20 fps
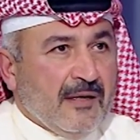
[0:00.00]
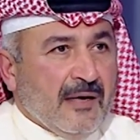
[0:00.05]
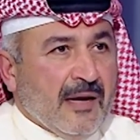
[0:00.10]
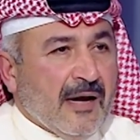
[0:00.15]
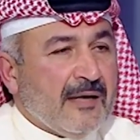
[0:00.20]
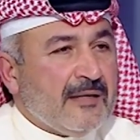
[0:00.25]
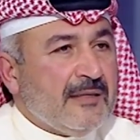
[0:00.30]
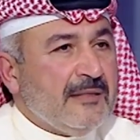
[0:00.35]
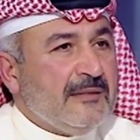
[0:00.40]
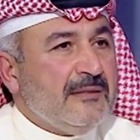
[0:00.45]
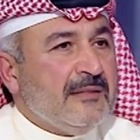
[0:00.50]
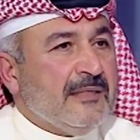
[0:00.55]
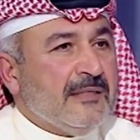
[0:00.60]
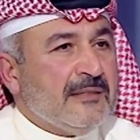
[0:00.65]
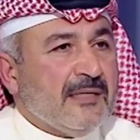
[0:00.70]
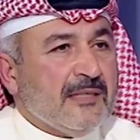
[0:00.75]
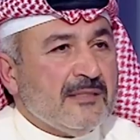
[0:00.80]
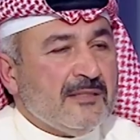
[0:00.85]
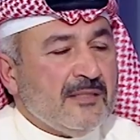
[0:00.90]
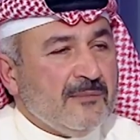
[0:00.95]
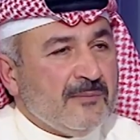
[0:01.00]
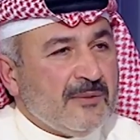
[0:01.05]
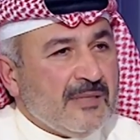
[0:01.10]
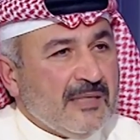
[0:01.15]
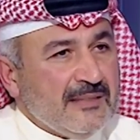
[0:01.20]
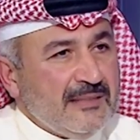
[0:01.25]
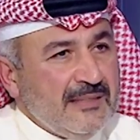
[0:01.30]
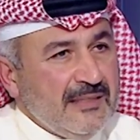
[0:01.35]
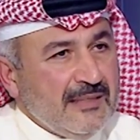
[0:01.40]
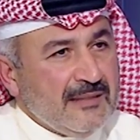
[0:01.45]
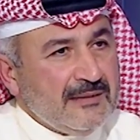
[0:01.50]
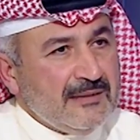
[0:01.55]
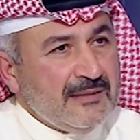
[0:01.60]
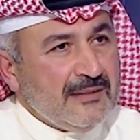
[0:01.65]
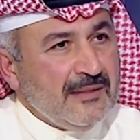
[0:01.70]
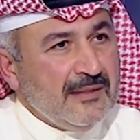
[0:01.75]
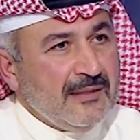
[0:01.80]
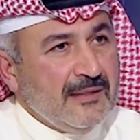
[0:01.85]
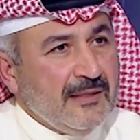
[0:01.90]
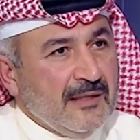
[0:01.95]
لكن نحتاج الامكانيات
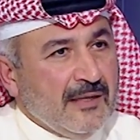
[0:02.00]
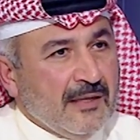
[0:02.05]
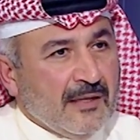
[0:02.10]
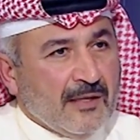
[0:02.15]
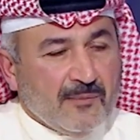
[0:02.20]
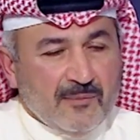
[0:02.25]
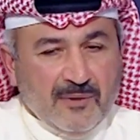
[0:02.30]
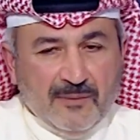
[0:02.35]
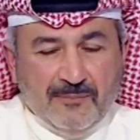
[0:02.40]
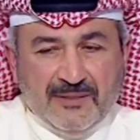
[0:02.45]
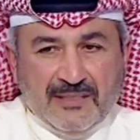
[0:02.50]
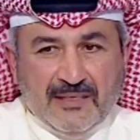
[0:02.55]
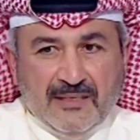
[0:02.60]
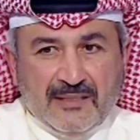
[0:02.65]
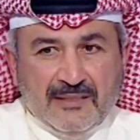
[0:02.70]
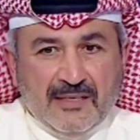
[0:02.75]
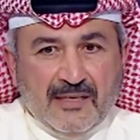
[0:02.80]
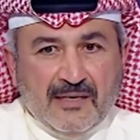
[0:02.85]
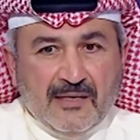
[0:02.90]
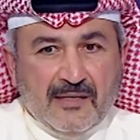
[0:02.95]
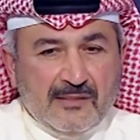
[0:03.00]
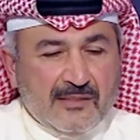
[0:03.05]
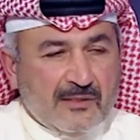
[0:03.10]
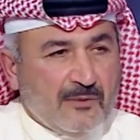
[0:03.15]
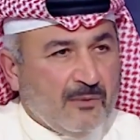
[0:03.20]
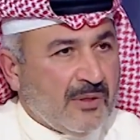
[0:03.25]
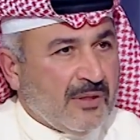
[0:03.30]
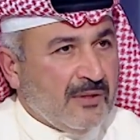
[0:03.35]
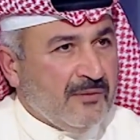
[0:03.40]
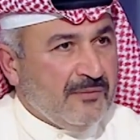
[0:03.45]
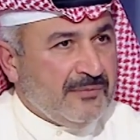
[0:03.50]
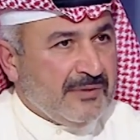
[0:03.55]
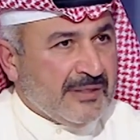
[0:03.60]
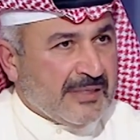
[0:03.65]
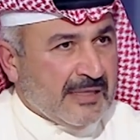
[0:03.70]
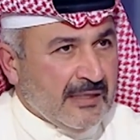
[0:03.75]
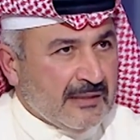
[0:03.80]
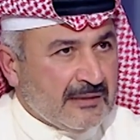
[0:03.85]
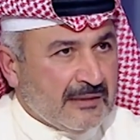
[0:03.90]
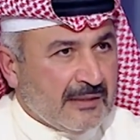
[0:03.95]
اليوم لما انا عايز اوظف
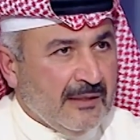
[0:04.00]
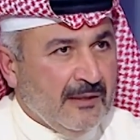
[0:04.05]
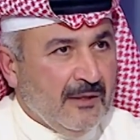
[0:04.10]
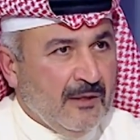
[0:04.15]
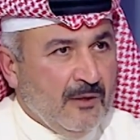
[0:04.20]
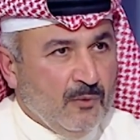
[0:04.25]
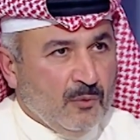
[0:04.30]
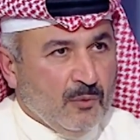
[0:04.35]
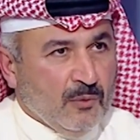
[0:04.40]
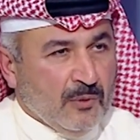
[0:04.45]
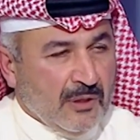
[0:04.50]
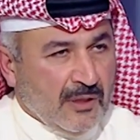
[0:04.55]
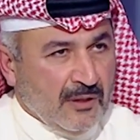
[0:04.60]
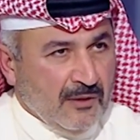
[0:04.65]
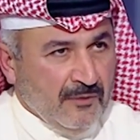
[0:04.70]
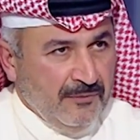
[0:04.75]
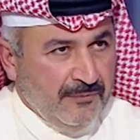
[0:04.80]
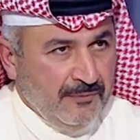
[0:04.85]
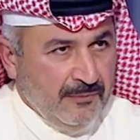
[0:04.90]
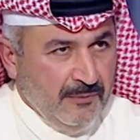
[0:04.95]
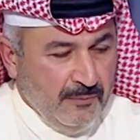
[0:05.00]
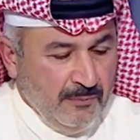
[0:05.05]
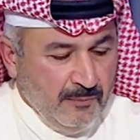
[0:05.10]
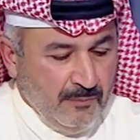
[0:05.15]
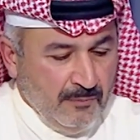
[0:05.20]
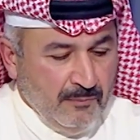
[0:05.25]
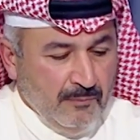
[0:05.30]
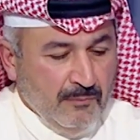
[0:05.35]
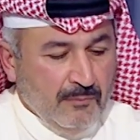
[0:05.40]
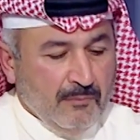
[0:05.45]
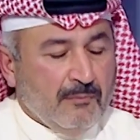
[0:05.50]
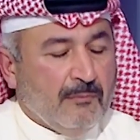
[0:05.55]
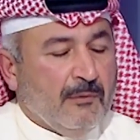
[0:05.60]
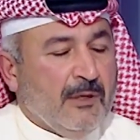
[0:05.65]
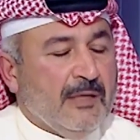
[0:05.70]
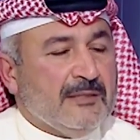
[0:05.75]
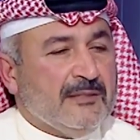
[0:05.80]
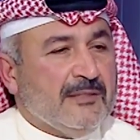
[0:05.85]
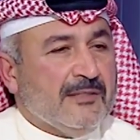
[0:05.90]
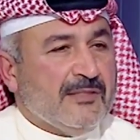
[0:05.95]
دكاتره واوظف
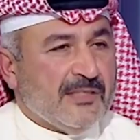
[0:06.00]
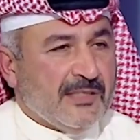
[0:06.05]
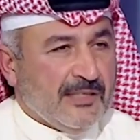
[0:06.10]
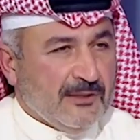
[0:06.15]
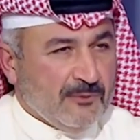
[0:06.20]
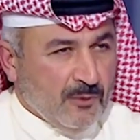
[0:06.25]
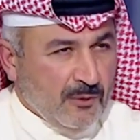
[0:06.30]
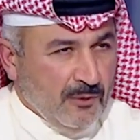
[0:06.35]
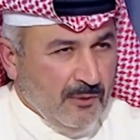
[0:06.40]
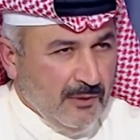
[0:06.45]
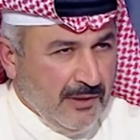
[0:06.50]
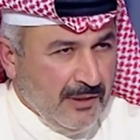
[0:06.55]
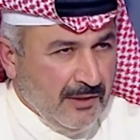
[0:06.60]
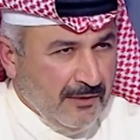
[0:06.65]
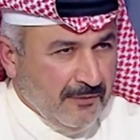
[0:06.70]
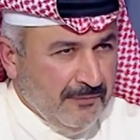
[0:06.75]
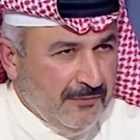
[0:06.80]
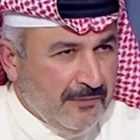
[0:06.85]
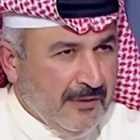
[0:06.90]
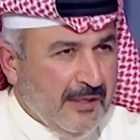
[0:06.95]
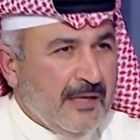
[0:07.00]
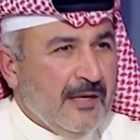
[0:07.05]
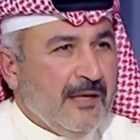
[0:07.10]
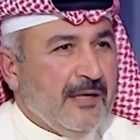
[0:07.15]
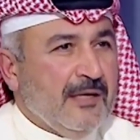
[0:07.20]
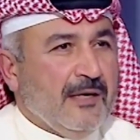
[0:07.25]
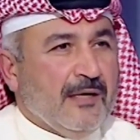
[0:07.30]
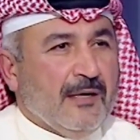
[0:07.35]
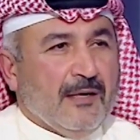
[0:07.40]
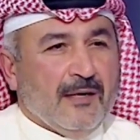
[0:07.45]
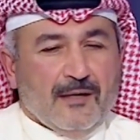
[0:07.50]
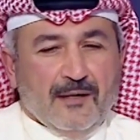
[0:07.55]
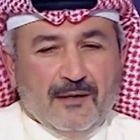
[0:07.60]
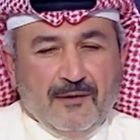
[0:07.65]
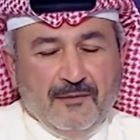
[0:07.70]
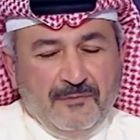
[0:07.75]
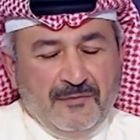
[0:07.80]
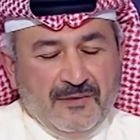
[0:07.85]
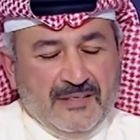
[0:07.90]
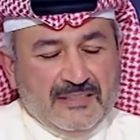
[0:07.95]
مهندسين ووظف آه،
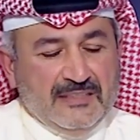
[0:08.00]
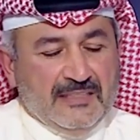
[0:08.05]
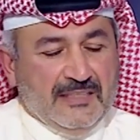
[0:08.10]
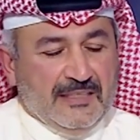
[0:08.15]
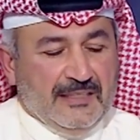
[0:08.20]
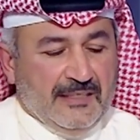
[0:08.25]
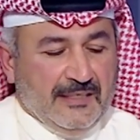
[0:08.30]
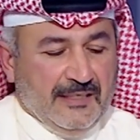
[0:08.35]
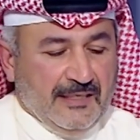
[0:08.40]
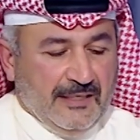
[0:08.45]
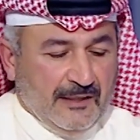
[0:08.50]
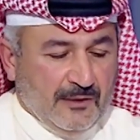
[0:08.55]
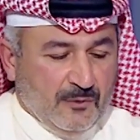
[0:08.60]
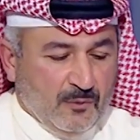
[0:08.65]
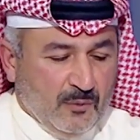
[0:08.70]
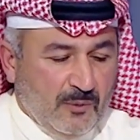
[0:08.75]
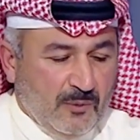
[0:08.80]
فنيين, فنيين